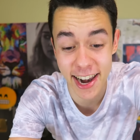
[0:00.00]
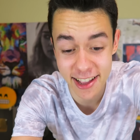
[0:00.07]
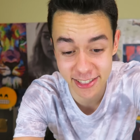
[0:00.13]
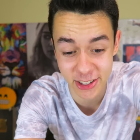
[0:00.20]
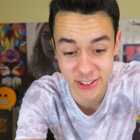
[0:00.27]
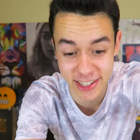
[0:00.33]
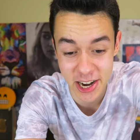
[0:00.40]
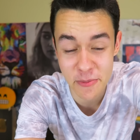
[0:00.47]

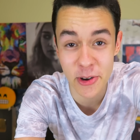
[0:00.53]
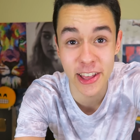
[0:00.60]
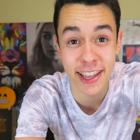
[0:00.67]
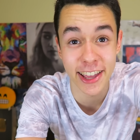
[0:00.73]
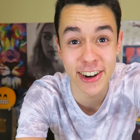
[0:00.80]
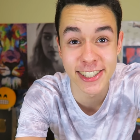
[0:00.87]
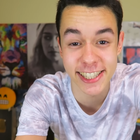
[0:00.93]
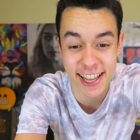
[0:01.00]
recto,
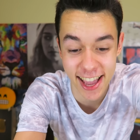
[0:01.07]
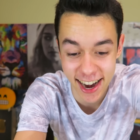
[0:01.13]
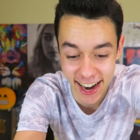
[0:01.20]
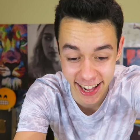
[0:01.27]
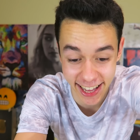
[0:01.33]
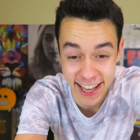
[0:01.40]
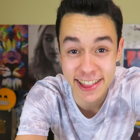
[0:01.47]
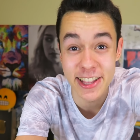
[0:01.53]
de quiero enseñar
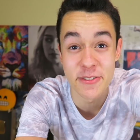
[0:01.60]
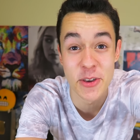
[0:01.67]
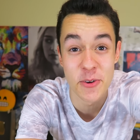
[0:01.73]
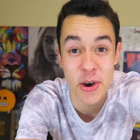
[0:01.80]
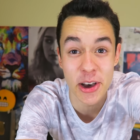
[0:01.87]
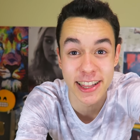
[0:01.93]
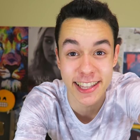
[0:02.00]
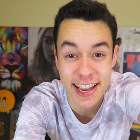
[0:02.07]
a la gente mi
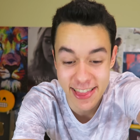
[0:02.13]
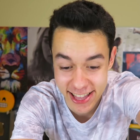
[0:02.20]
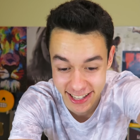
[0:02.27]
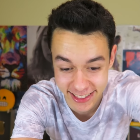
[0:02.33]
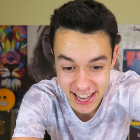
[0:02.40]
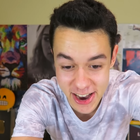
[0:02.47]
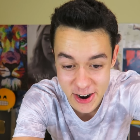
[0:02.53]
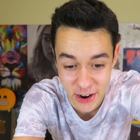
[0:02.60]
nueva
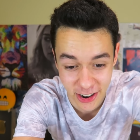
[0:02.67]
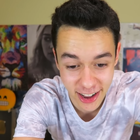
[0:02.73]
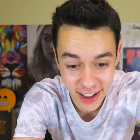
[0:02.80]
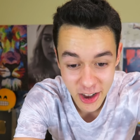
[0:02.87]
tienda, tío.